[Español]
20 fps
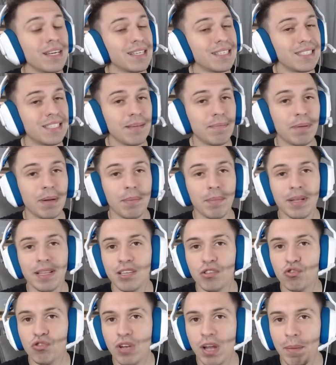
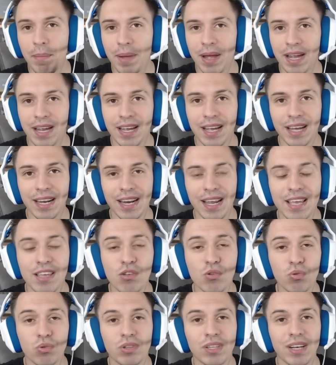simplemente es una máscara
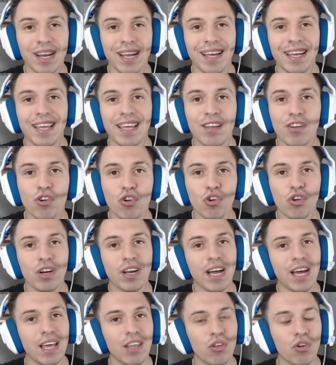y un traje
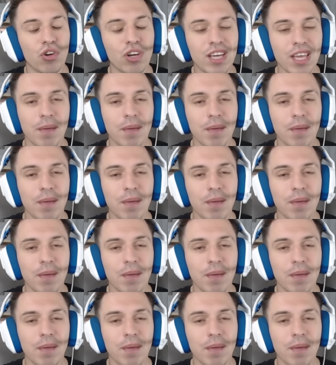colgado.